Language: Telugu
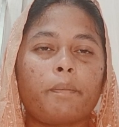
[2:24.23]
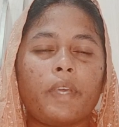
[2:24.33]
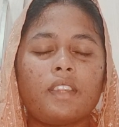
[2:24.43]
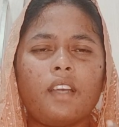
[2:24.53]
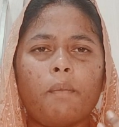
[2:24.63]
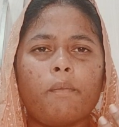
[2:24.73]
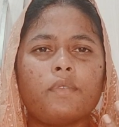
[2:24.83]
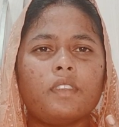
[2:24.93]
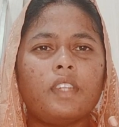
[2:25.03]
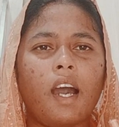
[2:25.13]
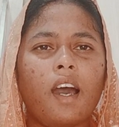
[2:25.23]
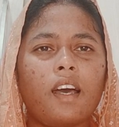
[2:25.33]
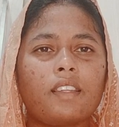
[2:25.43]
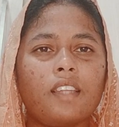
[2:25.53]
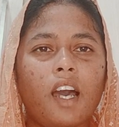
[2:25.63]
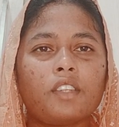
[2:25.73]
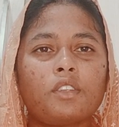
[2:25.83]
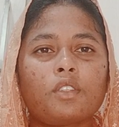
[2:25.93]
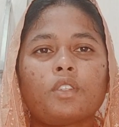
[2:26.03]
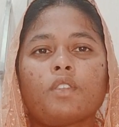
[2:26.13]
పెద్ద దా
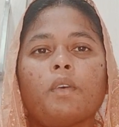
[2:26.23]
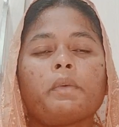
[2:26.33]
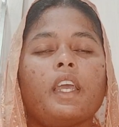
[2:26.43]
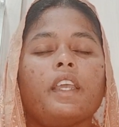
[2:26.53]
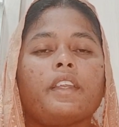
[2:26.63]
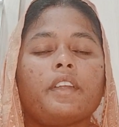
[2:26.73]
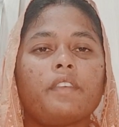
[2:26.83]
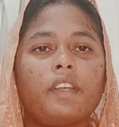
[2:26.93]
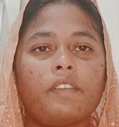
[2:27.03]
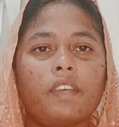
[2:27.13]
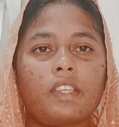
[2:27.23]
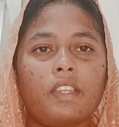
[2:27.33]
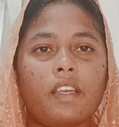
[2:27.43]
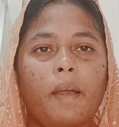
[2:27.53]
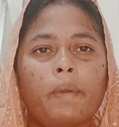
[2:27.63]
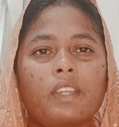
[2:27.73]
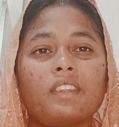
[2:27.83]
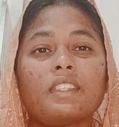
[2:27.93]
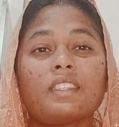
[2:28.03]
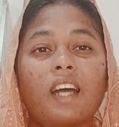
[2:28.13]
దాతృత్వం కలిగినటువంటి వ్యక్తిగా
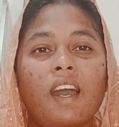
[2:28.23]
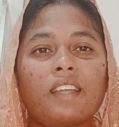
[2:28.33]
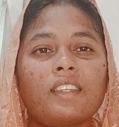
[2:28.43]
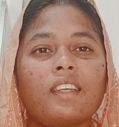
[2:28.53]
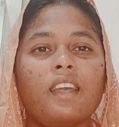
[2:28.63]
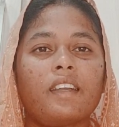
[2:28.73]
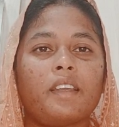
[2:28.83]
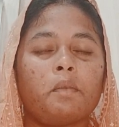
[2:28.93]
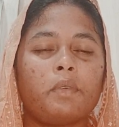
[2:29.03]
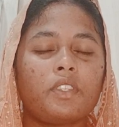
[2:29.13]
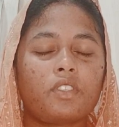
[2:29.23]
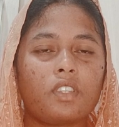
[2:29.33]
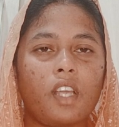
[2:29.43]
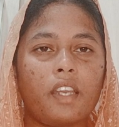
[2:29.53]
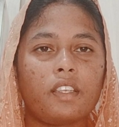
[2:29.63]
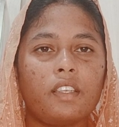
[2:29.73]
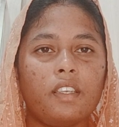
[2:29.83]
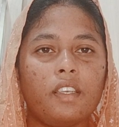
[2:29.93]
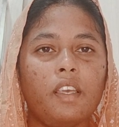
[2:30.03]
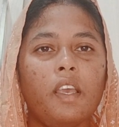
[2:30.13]
పెద్ద దాతగా
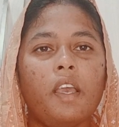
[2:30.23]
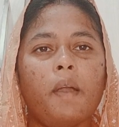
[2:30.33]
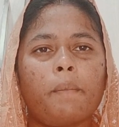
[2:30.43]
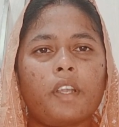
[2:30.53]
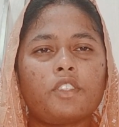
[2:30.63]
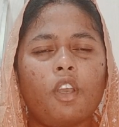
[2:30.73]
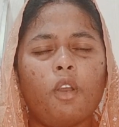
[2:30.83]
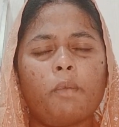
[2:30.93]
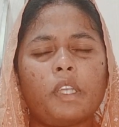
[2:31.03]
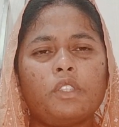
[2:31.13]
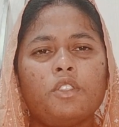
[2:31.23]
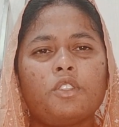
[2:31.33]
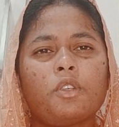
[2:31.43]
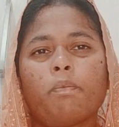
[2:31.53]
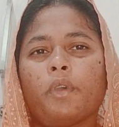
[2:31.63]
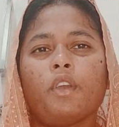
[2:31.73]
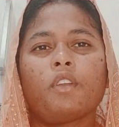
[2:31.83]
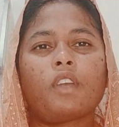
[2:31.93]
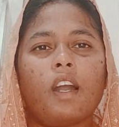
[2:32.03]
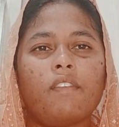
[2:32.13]
కనిపించటానికి ప్రజల్లో మంచి
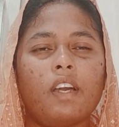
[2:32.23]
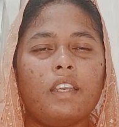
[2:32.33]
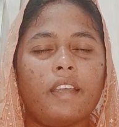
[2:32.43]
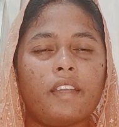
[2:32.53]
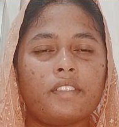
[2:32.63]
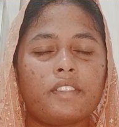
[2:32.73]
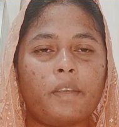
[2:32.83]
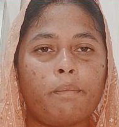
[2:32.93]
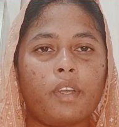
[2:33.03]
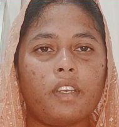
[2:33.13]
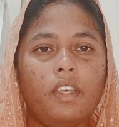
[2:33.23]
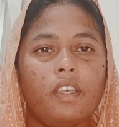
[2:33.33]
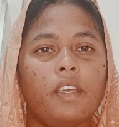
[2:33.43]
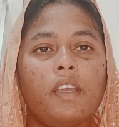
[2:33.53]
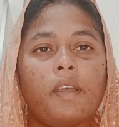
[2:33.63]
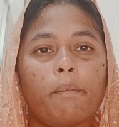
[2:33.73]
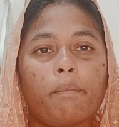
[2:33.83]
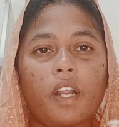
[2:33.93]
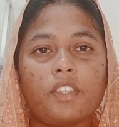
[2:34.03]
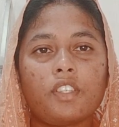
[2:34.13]
పేరు కావాలి అని చెప్పని
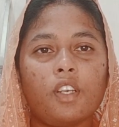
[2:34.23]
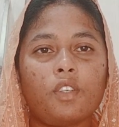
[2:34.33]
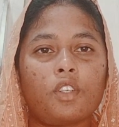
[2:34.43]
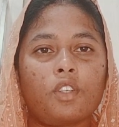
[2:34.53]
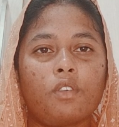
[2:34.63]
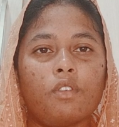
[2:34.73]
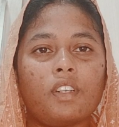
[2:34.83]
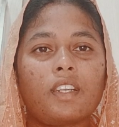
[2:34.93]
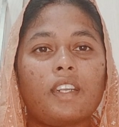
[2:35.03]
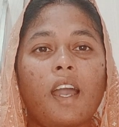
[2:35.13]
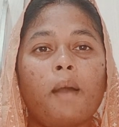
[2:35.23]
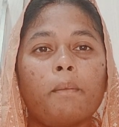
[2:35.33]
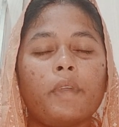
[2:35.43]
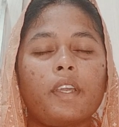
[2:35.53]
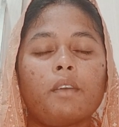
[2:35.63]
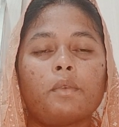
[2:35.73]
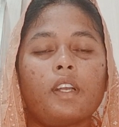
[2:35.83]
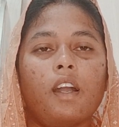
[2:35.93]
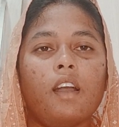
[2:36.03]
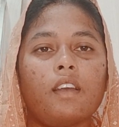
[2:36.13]
ప్రజల కొరకు
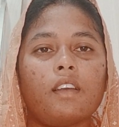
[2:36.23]
డాంబికముగా